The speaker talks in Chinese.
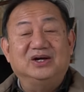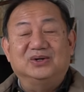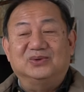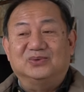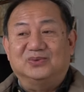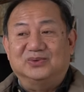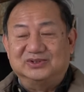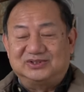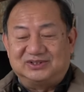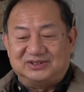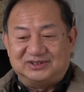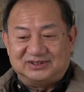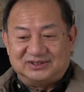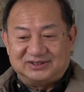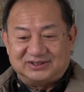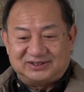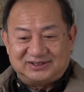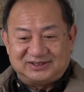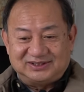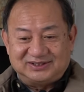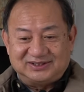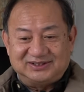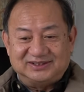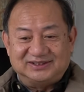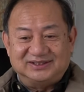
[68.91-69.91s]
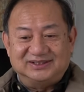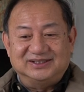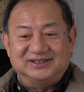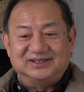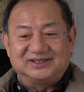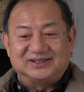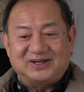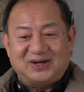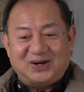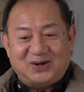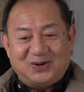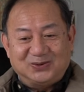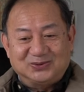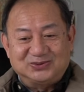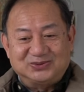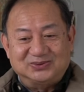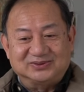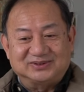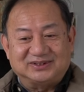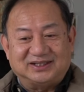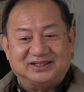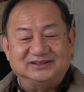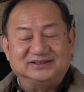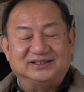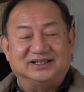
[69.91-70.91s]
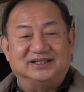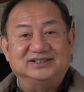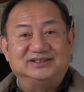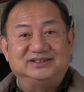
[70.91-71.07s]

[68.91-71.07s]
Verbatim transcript: 我只是告诉大家，